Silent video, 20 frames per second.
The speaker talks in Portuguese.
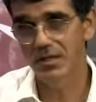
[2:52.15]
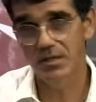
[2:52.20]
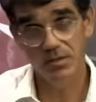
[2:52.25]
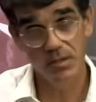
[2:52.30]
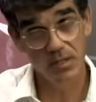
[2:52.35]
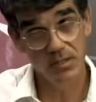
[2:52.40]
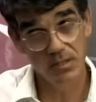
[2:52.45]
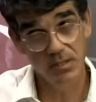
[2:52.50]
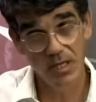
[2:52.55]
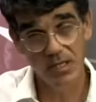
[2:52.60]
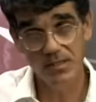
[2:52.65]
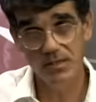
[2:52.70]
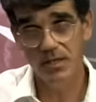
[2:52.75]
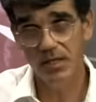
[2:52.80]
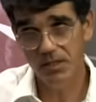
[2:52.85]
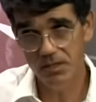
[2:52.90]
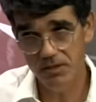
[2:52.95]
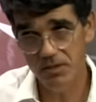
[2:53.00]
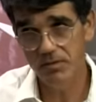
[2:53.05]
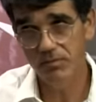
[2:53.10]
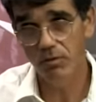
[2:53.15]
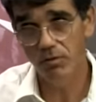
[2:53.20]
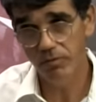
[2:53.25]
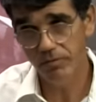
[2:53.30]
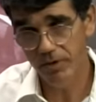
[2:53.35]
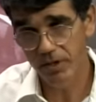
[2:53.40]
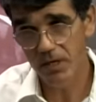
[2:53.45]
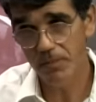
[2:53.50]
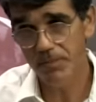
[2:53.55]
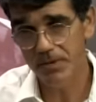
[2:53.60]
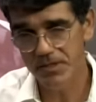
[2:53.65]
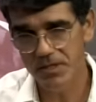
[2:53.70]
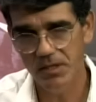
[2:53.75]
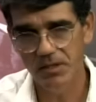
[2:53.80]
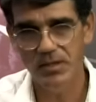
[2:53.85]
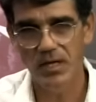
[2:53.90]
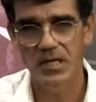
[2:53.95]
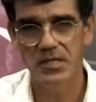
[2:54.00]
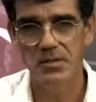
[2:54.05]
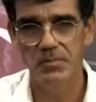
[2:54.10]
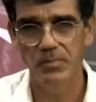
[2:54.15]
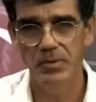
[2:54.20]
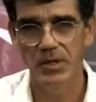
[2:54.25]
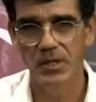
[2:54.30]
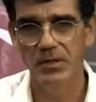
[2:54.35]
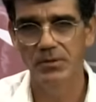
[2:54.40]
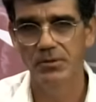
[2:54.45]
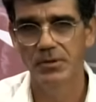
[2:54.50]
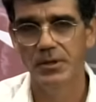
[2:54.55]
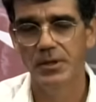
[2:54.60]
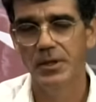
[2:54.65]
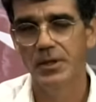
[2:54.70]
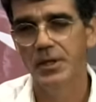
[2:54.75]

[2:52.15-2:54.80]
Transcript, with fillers: As, as cidades têm que desenvolver e apresentar esse plano.